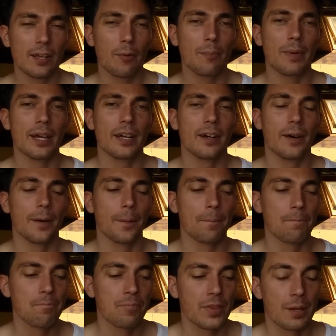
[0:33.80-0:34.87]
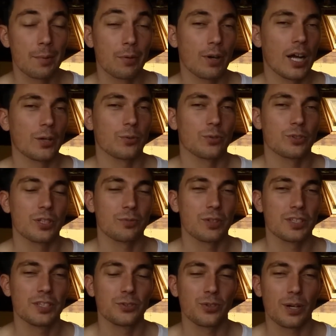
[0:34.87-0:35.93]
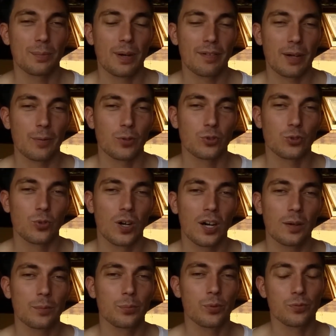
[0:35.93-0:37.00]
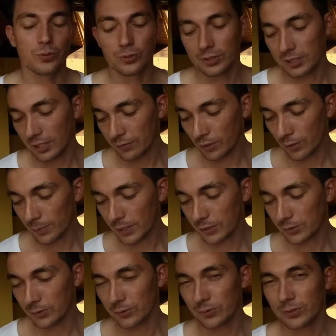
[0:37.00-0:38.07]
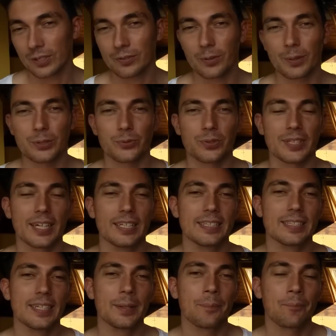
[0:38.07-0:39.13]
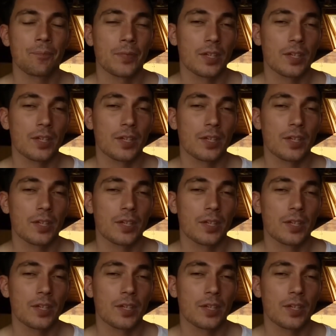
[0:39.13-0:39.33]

Euh, mais, voilà, donc cette fois-ci j'aurais pas vraiment le choix pour vous donner l'information, une information de qualité.